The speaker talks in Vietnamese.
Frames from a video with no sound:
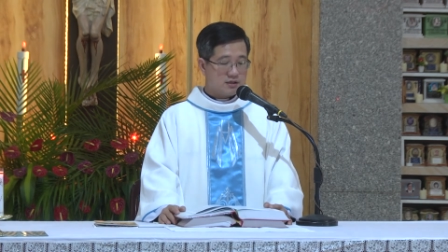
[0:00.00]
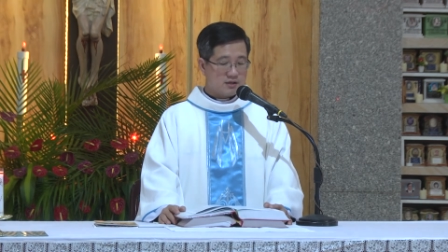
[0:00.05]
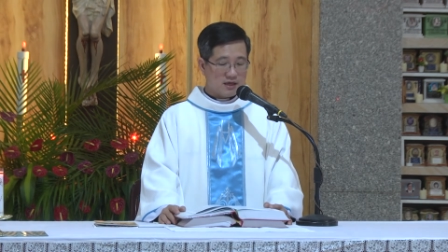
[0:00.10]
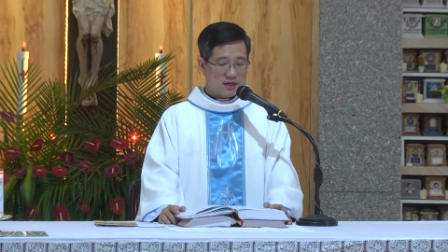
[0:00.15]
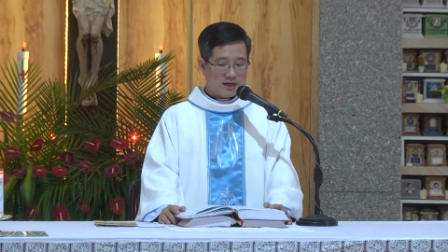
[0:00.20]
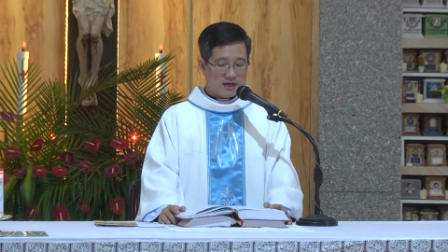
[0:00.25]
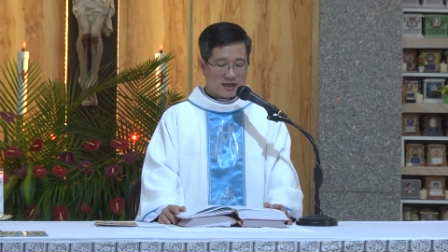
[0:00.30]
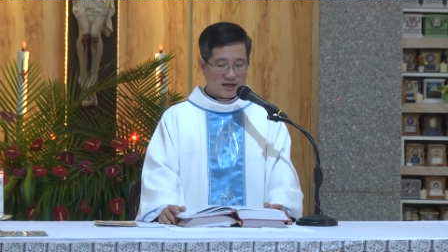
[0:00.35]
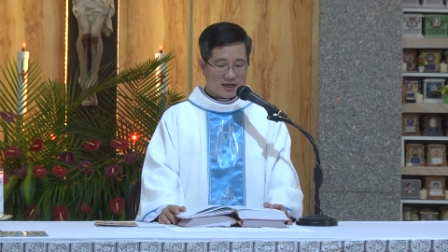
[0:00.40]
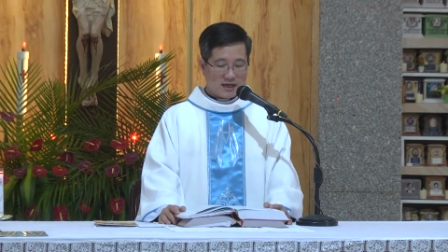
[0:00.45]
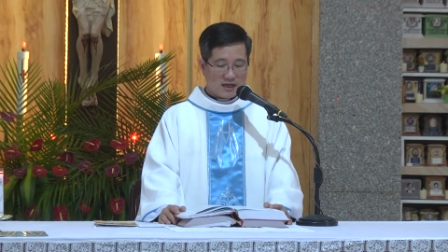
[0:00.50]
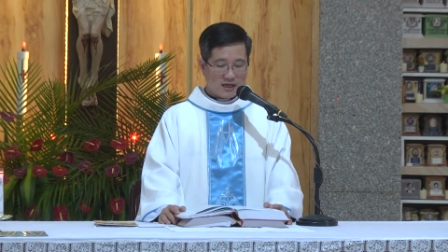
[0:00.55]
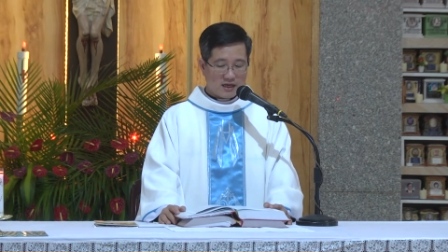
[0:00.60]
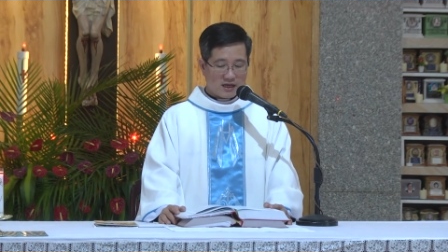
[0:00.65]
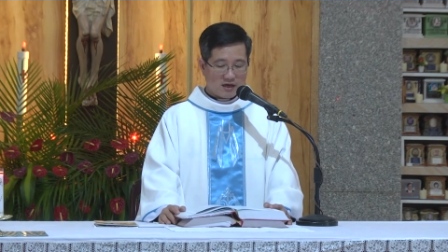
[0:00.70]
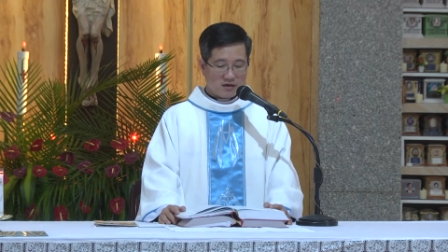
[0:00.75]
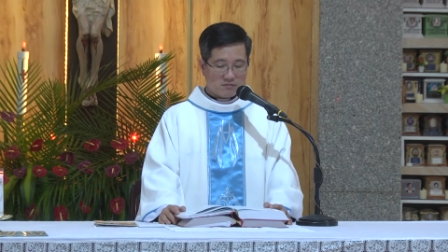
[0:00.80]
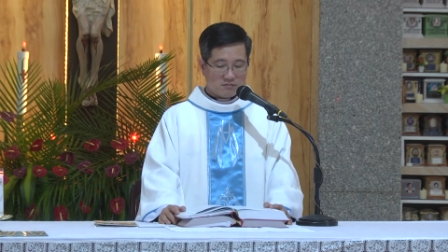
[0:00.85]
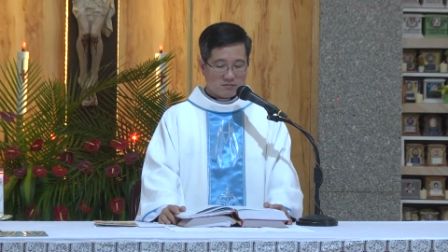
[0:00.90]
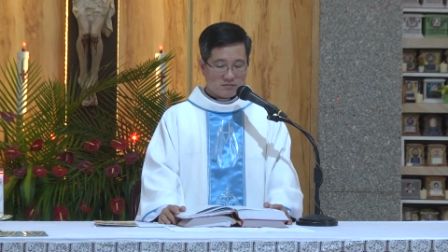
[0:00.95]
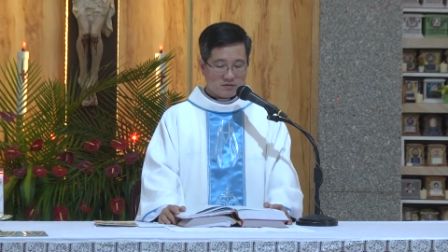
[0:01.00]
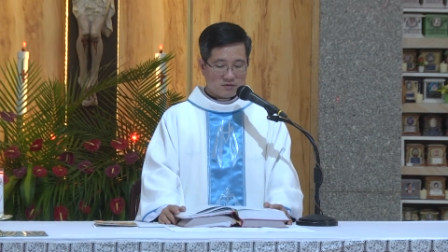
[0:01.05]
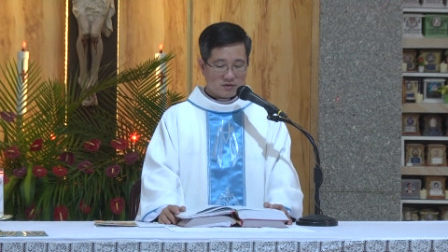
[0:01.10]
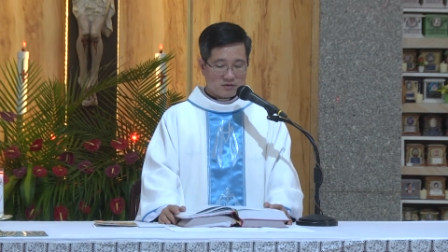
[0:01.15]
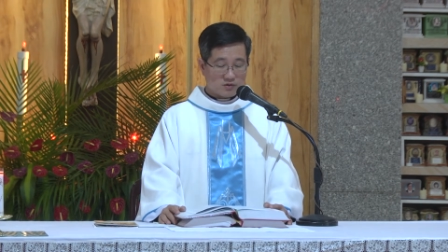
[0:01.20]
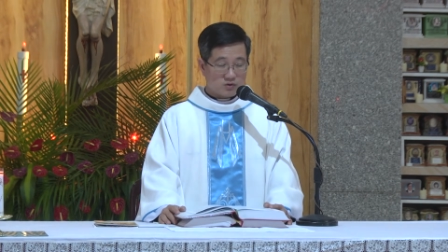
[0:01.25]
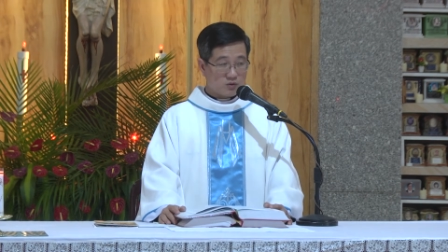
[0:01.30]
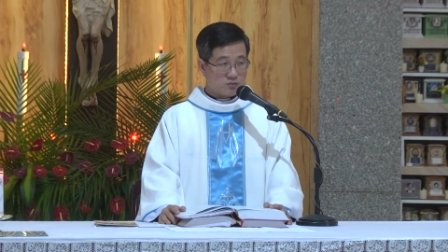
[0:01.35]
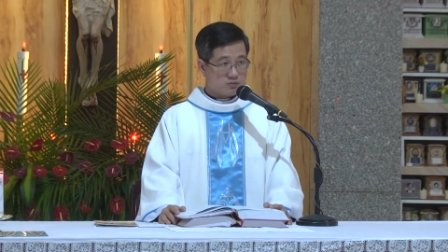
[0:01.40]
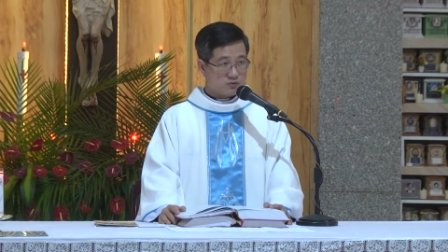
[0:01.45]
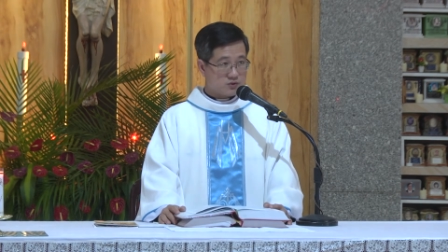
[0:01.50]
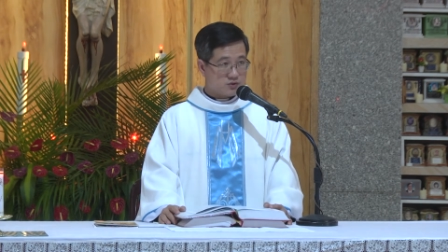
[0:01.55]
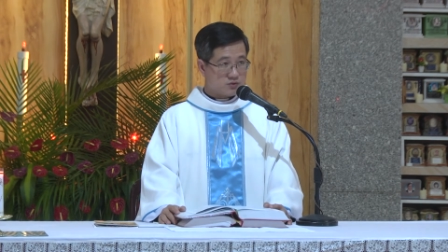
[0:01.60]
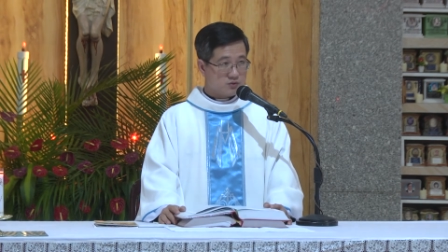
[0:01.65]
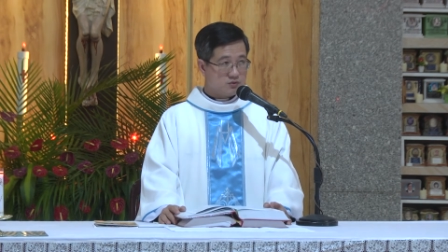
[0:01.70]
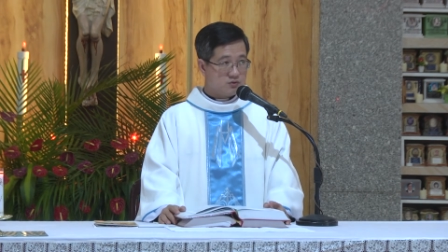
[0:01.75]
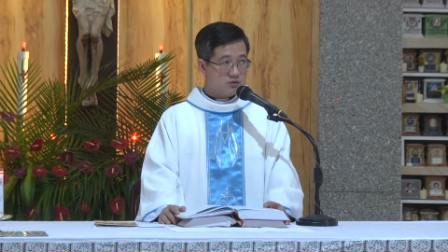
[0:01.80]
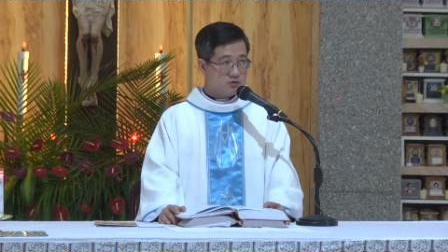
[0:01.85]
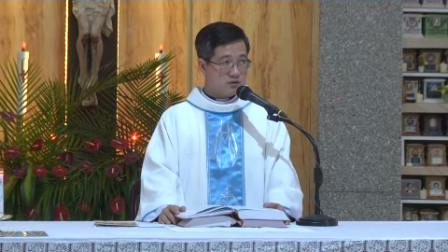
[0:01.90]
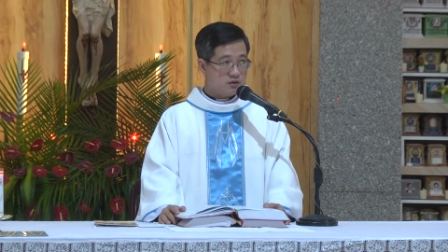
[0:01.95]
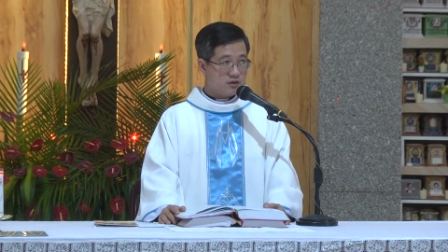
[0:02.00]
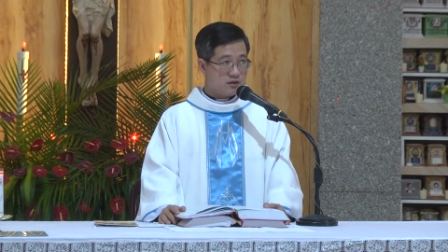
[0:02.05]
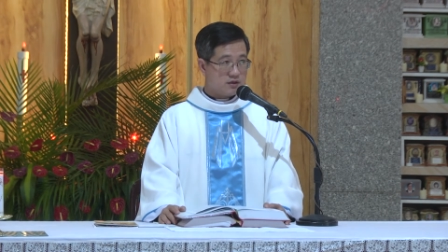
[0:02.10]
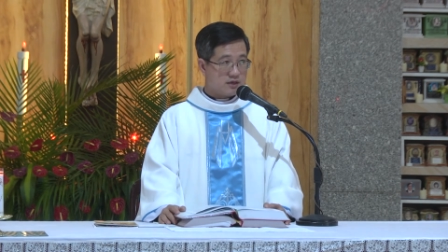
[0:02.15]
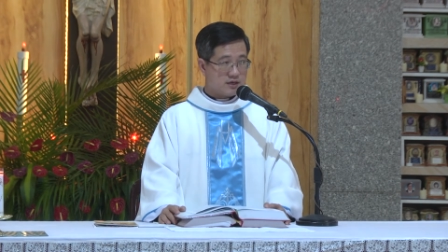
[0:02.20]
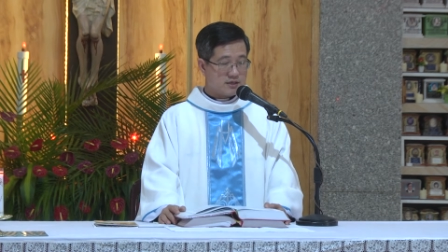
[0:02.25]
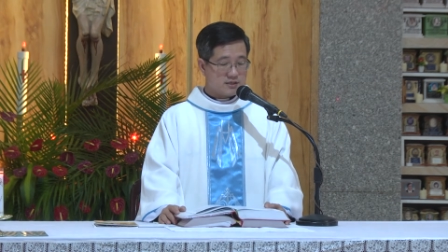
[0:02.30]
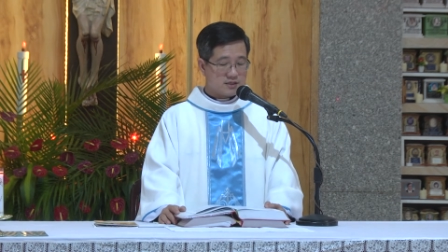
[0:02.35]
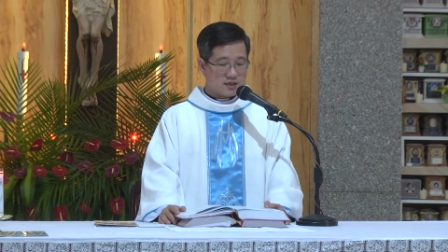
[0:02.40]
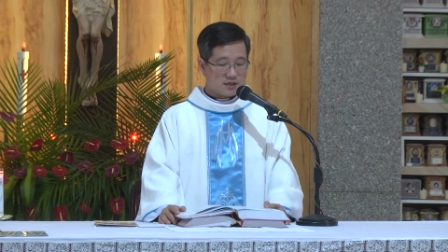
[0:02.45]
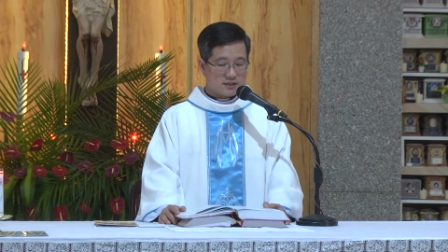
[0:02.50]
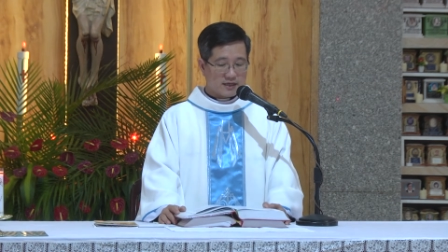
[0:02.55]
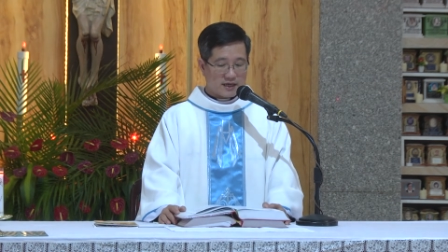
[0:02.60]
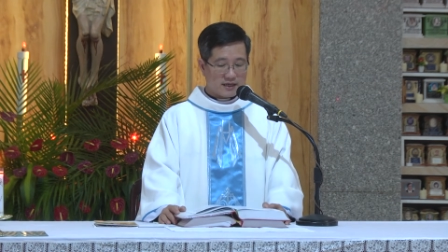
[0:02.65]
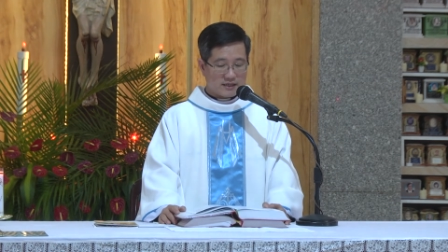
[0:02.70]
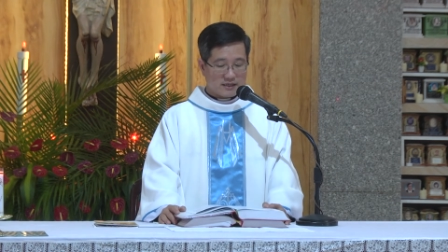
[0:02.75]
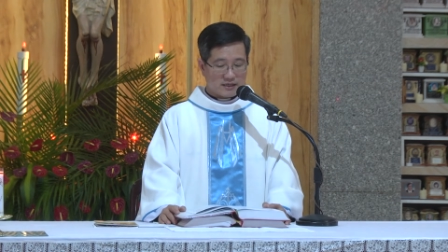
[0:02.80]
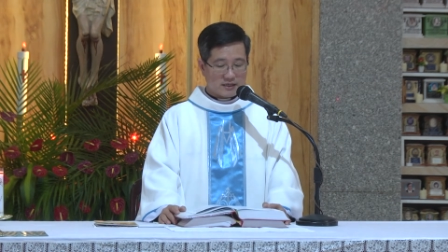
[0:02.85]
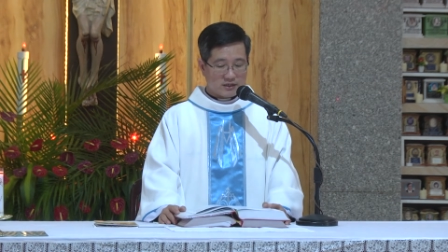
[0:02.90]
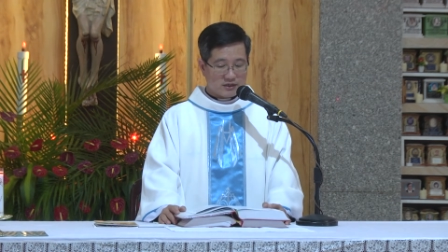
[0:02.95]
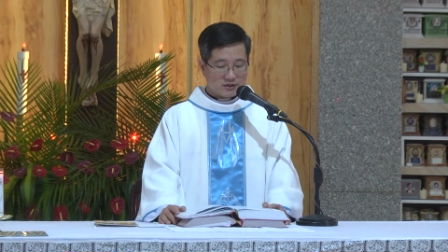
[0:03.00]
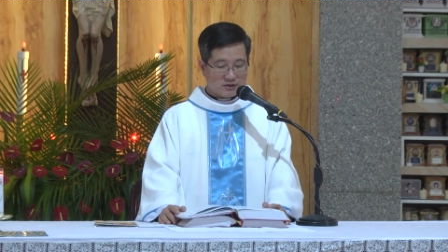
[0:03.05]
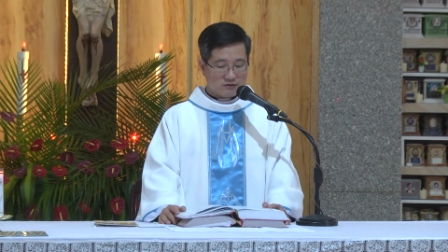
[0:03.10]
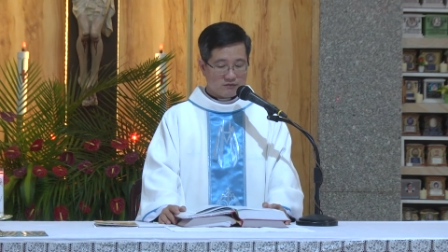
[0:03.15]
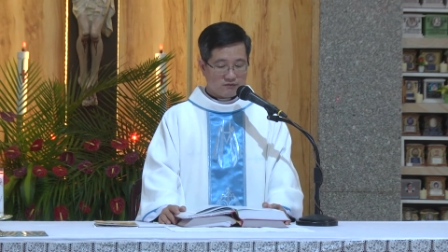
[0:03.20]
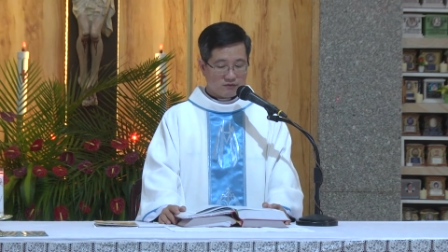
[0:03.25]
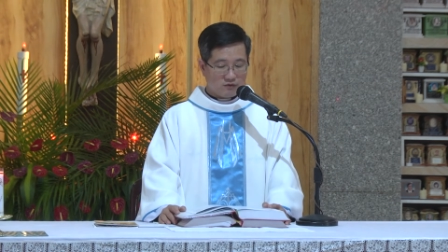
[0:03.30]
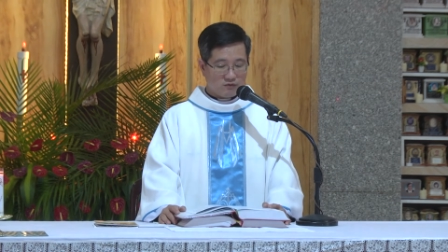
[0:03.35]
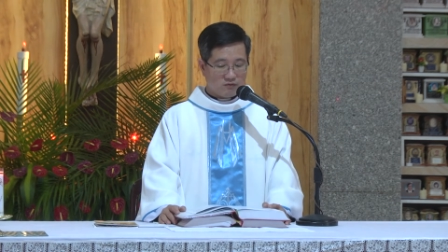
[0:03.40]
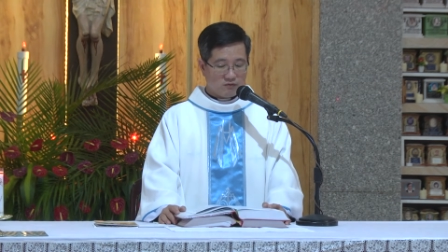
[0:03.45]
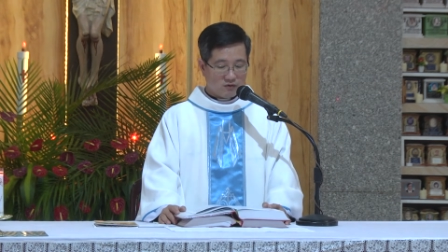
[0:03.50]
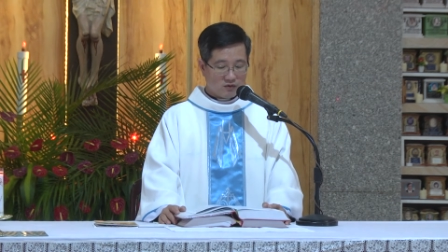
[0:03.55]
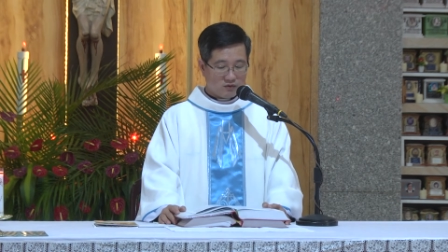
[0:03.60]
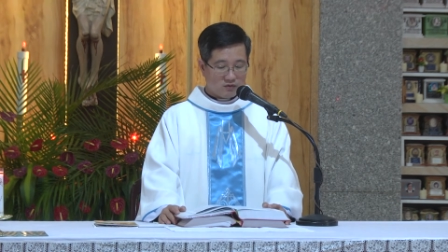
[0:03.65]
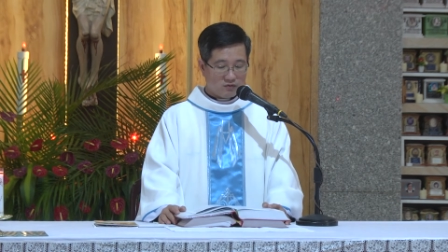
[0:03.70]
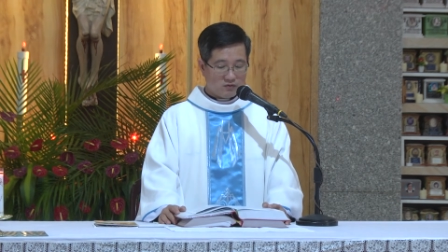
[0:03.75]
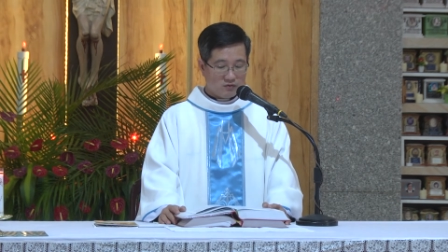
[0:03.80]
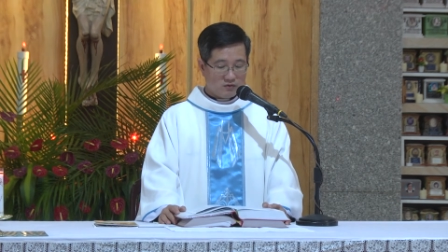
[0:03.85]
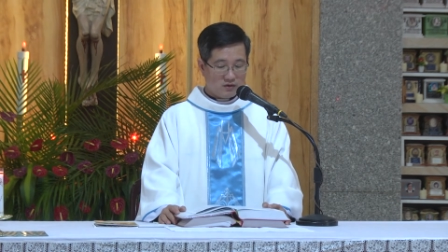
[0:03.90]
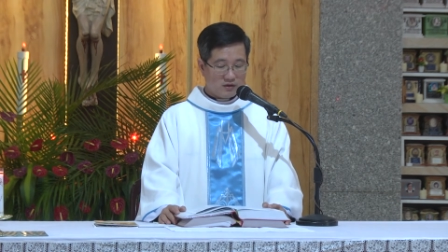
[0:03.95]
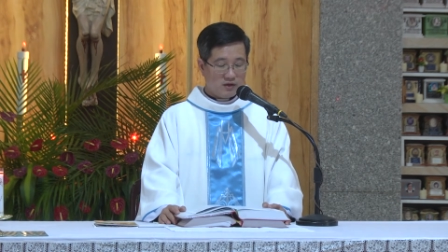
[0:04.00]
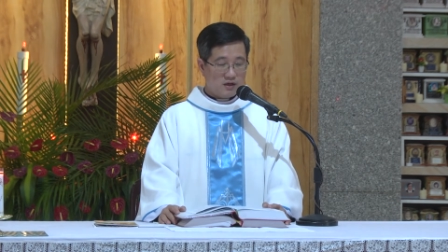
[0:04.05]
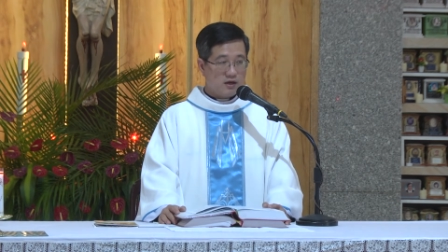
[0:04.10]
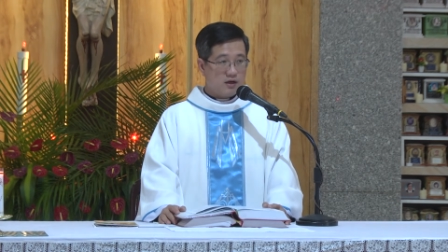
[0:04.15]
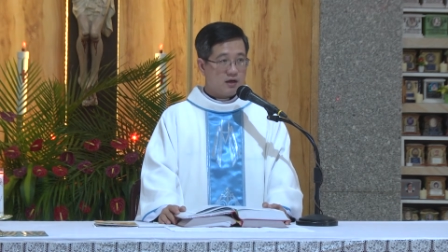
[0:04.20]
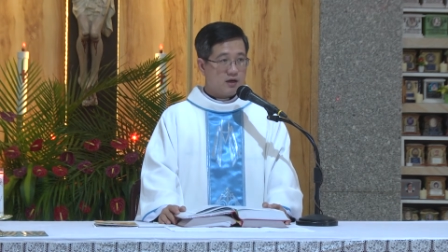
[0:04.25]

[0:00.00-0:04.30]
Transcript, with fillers: thì nay ông tụt xuống để trở thành người phục vụ